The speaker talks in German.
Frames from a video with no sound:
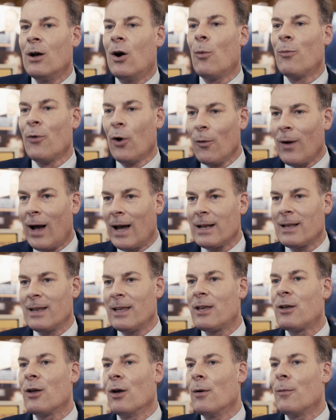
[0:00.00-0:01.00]
obwohl wir
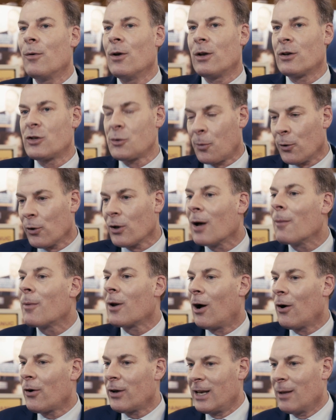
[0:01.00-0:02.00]
eigentlich Sprünge
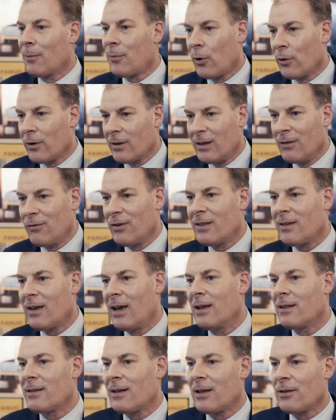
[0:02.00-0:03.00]
brauchen in der Produktivität.